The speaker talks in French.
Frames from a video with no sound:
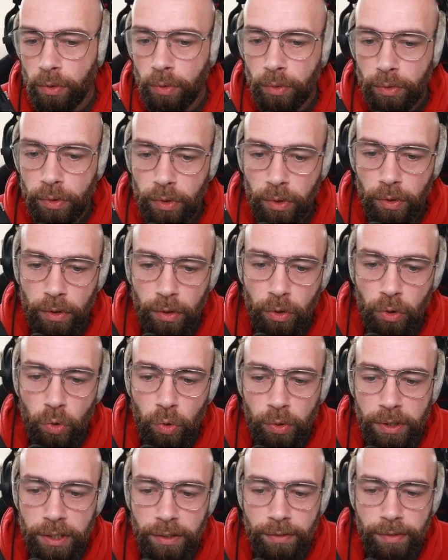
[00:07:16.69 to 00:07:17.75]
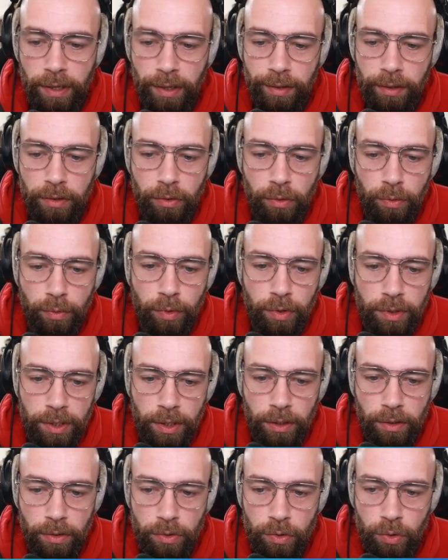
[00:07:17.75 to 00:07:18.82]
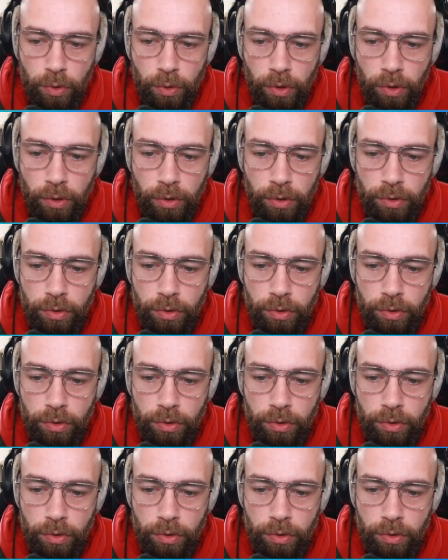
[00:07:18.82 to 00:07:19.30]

Donc euh, l'eau qui va euh, devenir euh, sur,